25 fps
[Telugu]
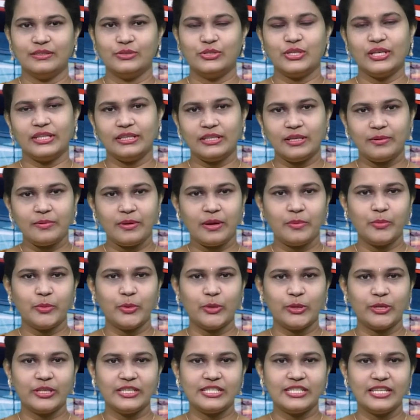చంద్రబాబు
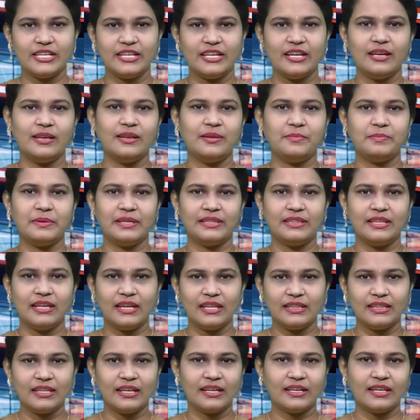గురించి ఢిల్లీ
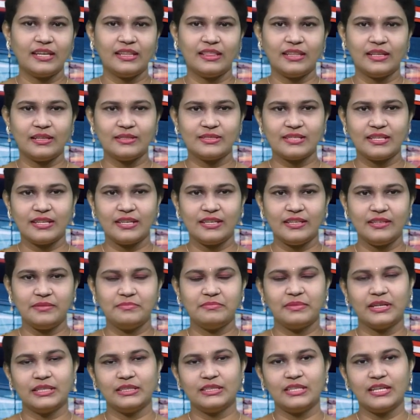పెద్దలందరికీ తెలిసినని
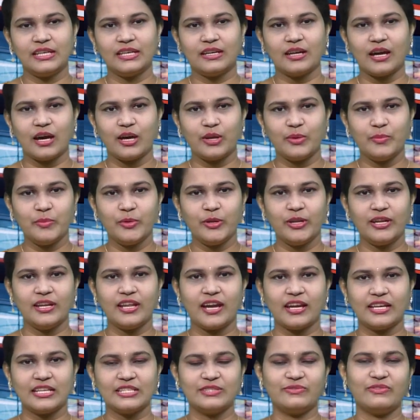మంత్రి కారుమూరి
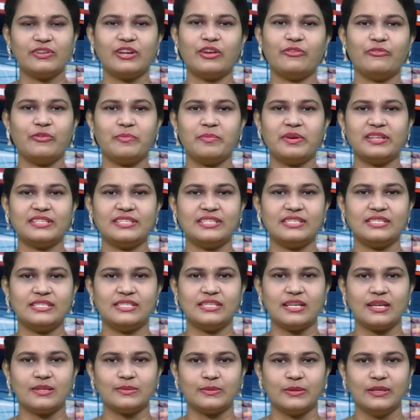నాగేశ్వరరావు
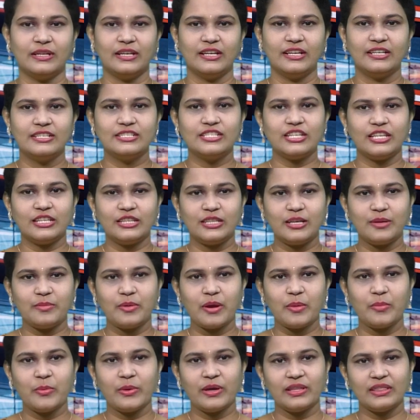విమర్శించారు
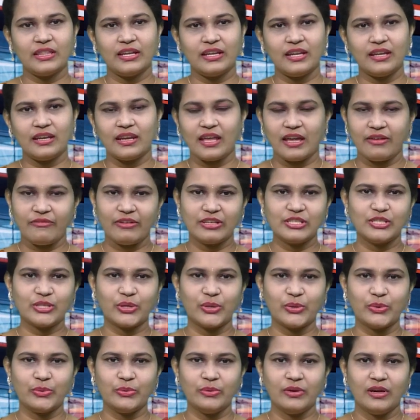చంద్రబాబు అంతటి
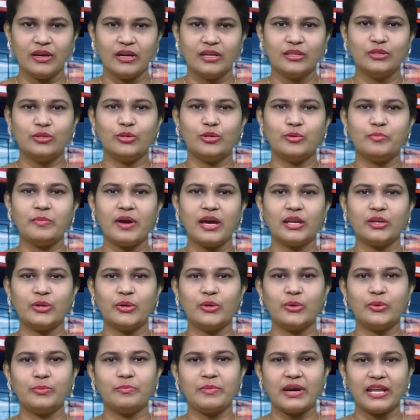నైవంచకుడు
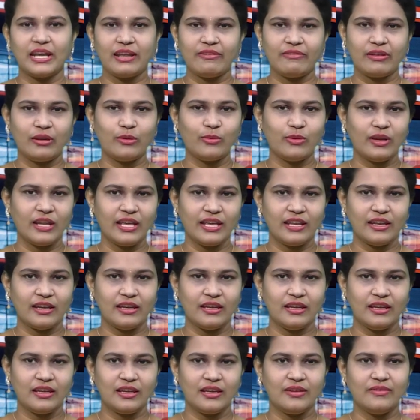దుర్మార్గుడు మరెవరూ
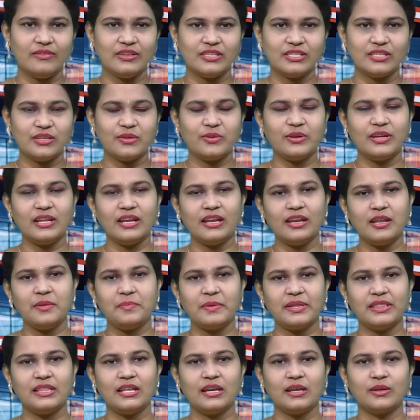లేరని ఈ విషయం ఢిల్లీ
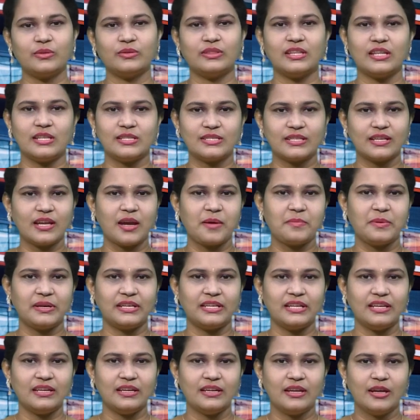పెద్దలకు తెలుసు
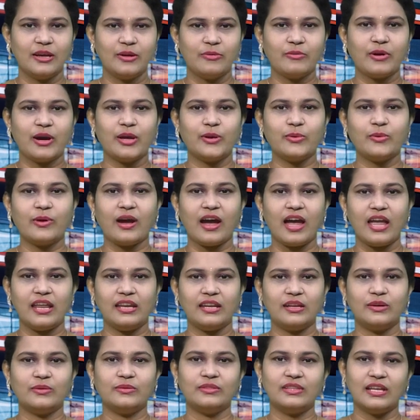కాబట్టి వారు
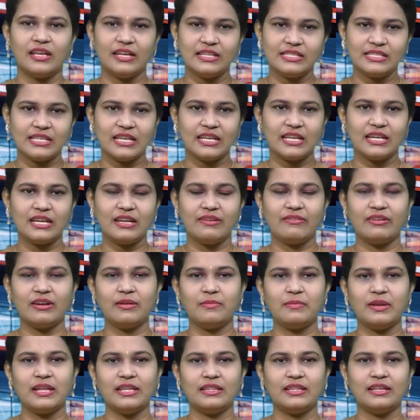ఆయనను
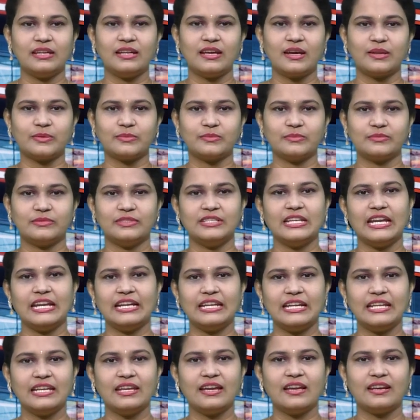దరిచేరనివ్వడం లేదన్నారు
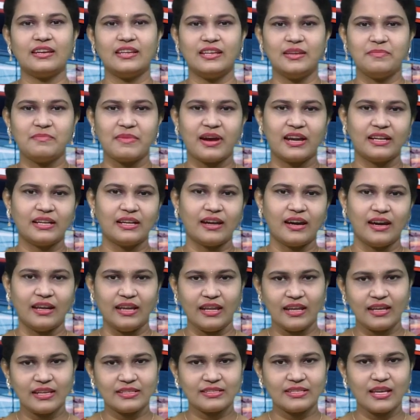ఎన్టీఆర్ ఈ మాట
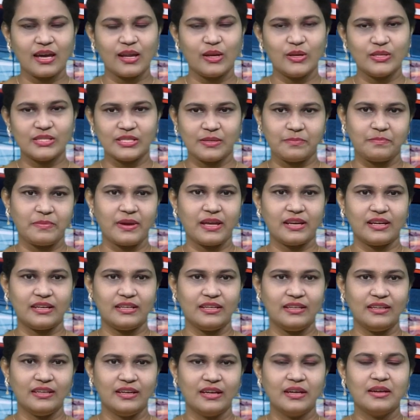అనేకసార్లు
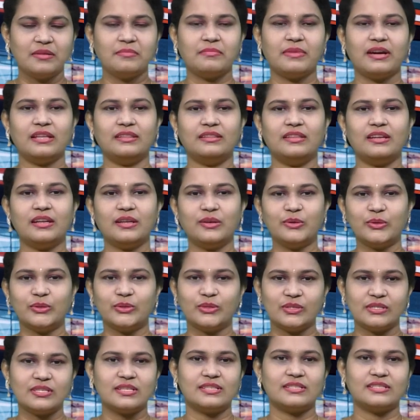చెప్పారని మంత్రి
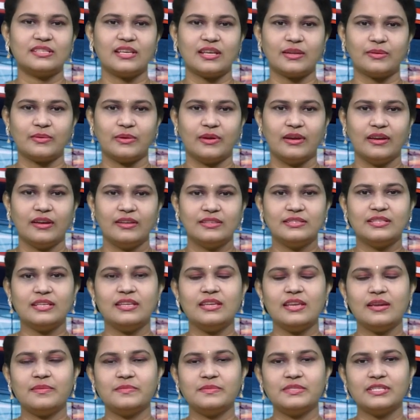గుర్తు చేశారు
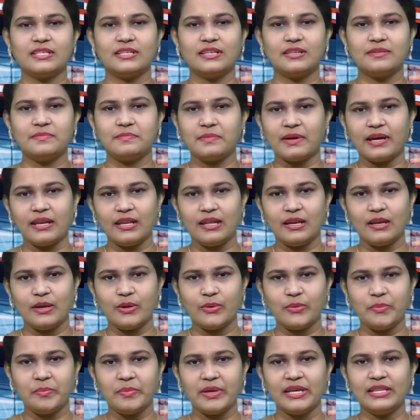సీఎం జగన్ పాలనలో
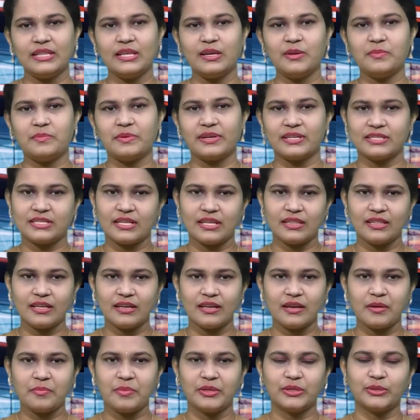పేదలు
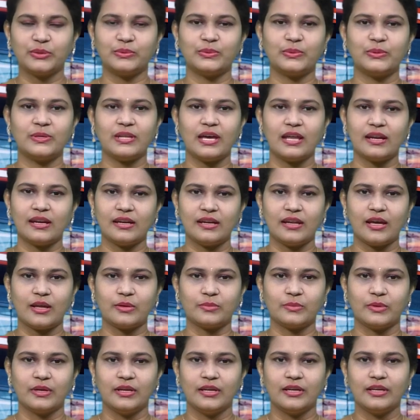ప్రశాంతంగా బతుకుతున్నారన్నారు
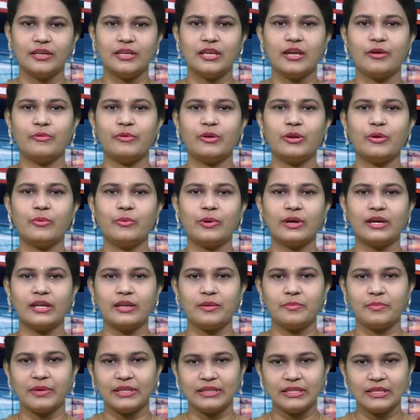ఎవరో
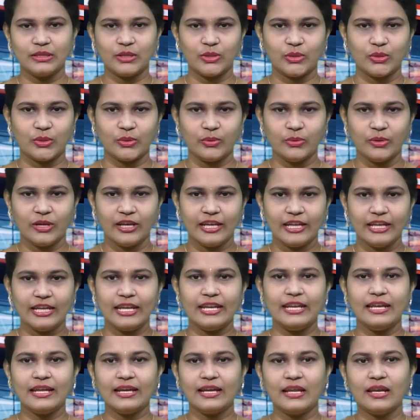ఒకరి మద్దతుతో
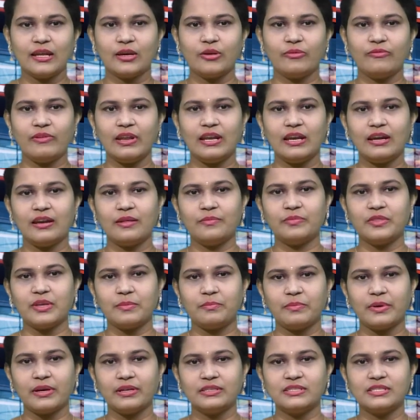ఎన్నికలకు వెళ్లడం
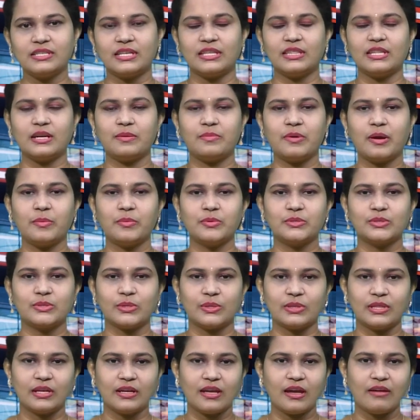తప్ప చంద్రబాబు
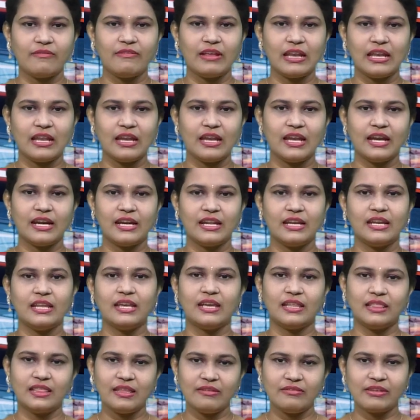సొంతగా వెళ్లలేడని
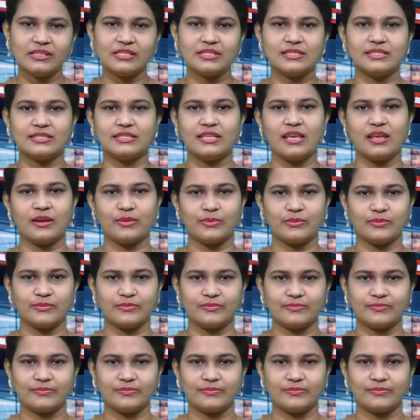ఎద్దేవా చేశారు